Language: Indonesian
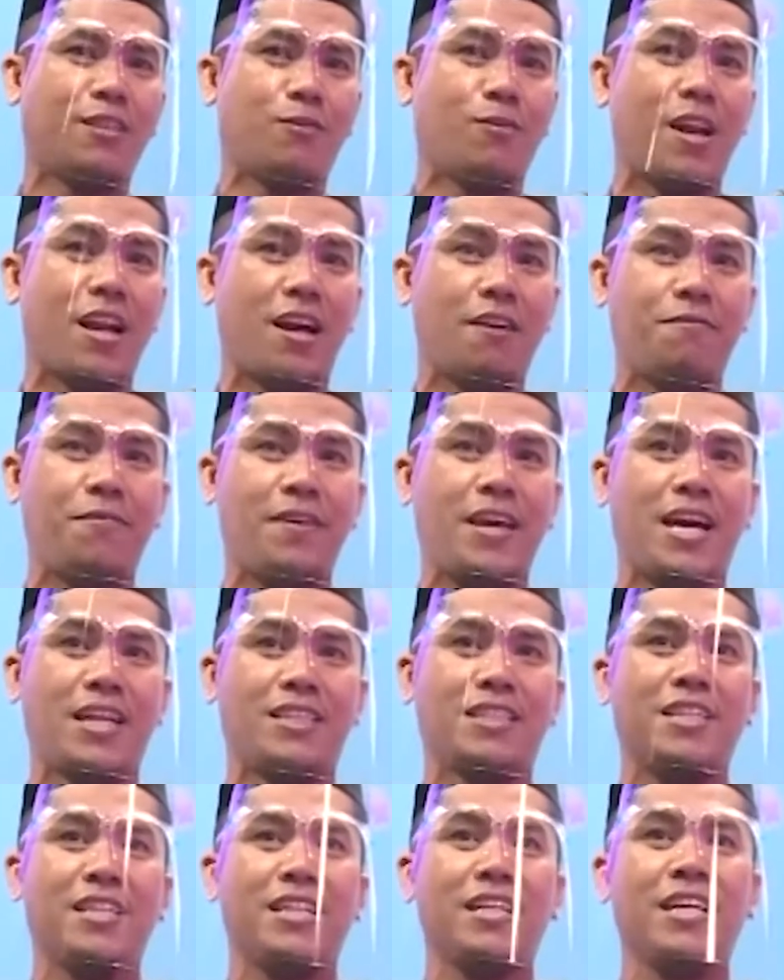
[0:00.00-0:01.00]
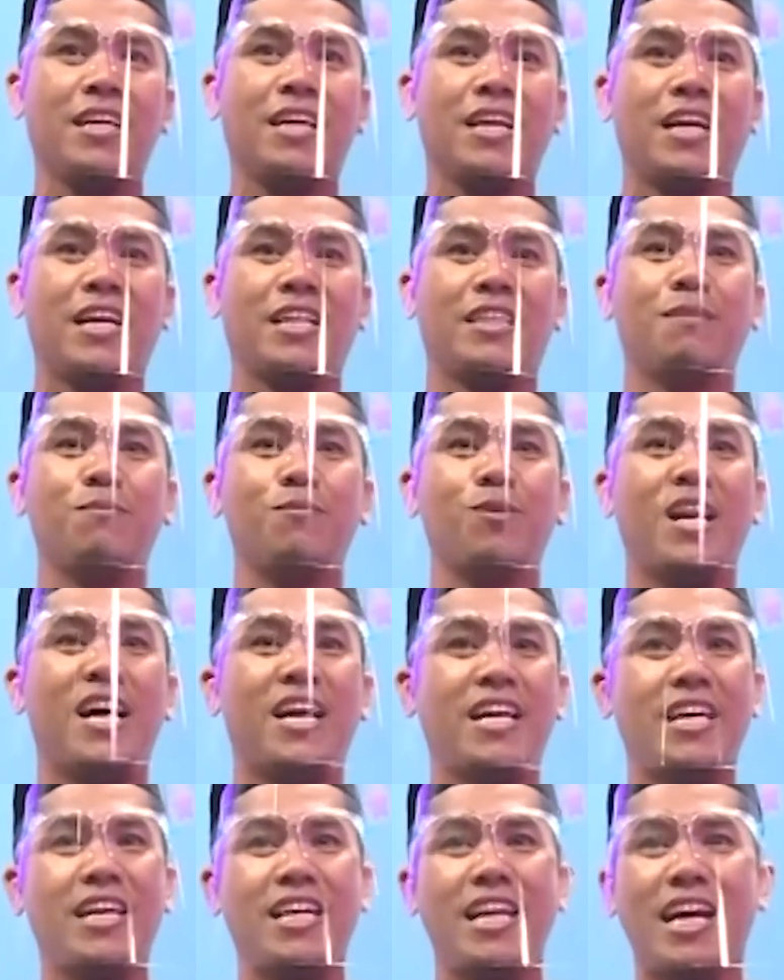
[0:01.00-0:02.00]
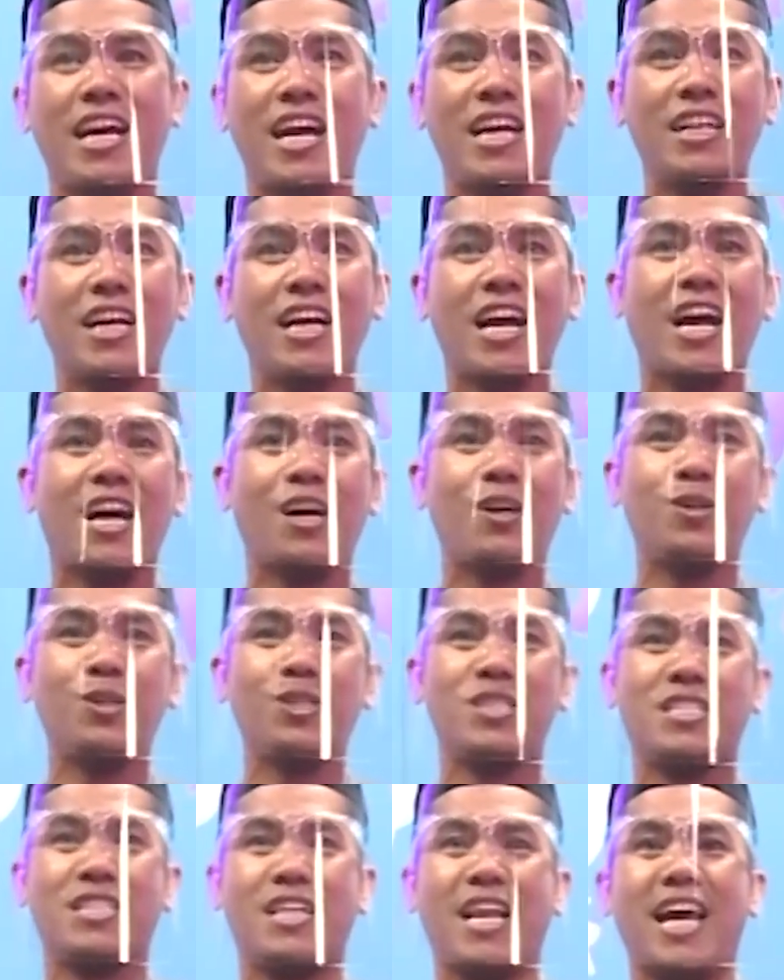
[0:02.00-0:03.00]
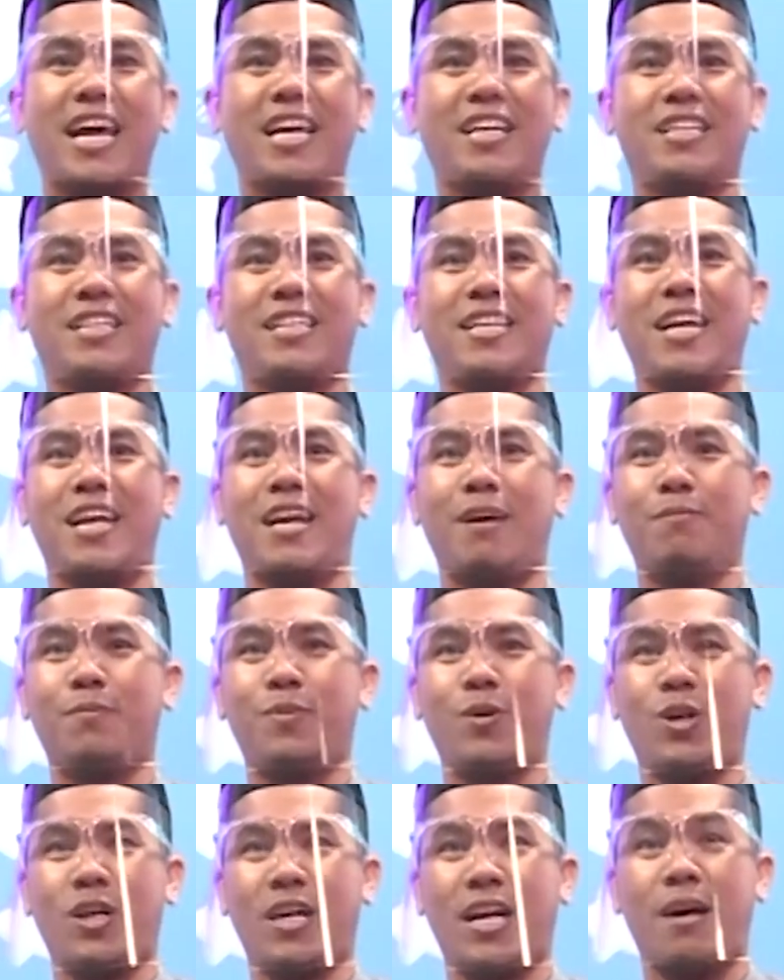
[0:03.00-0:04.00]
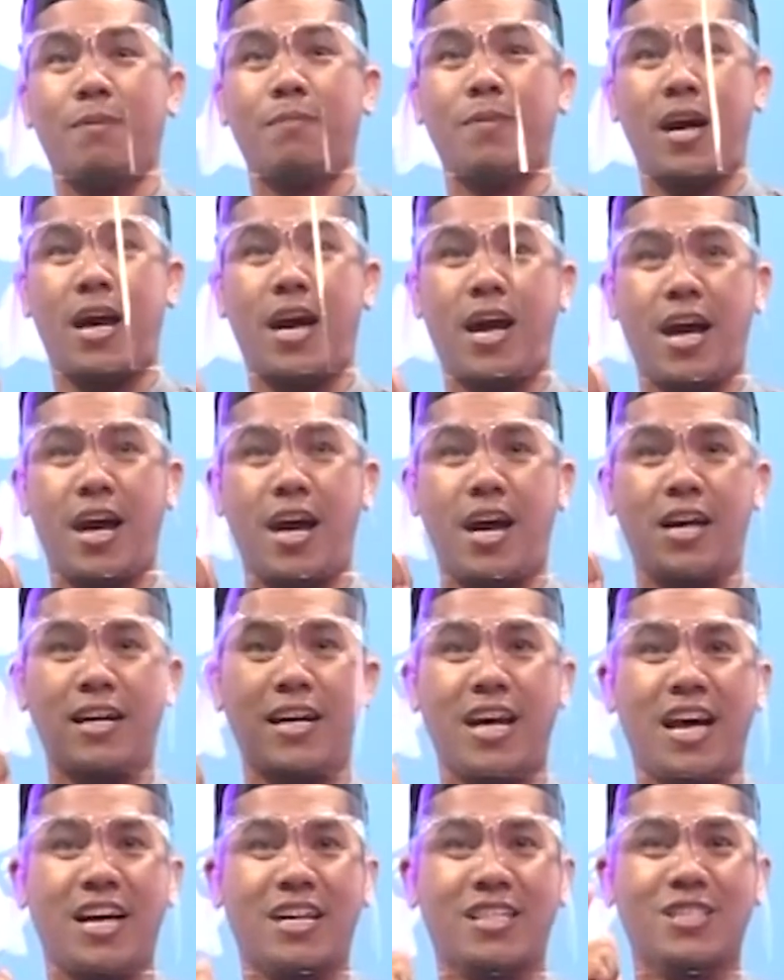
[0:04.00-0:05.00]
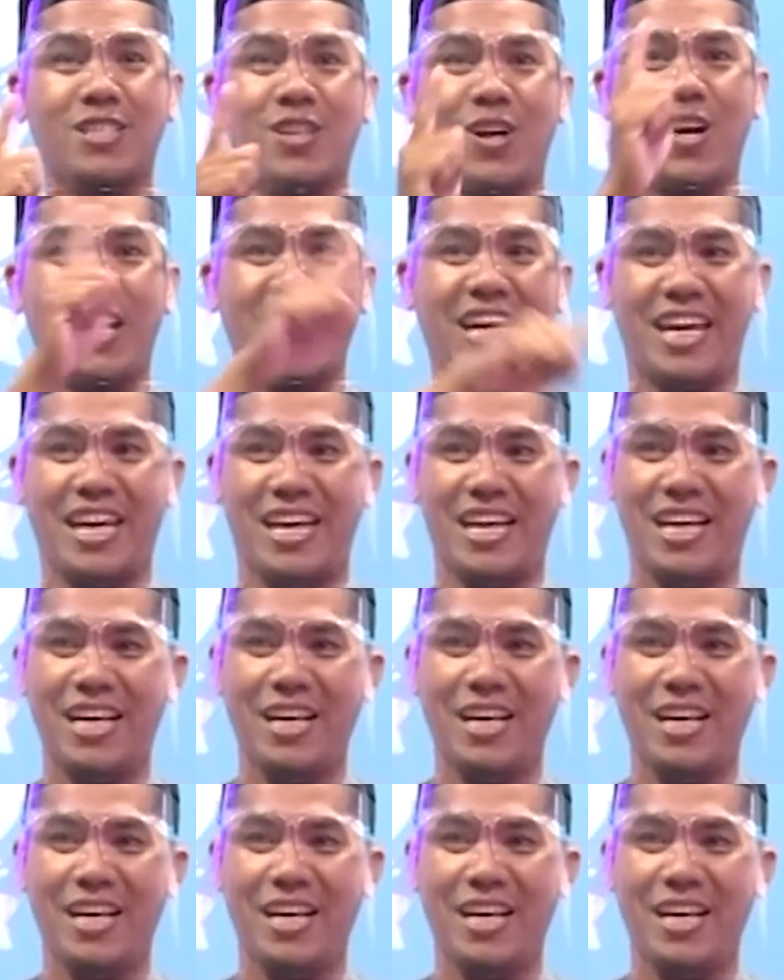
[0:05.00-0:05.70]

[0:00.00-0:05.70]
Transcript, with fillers: walafiat. Ketemu lagi dengan Kak Ruslan dalam program Anak Soleh.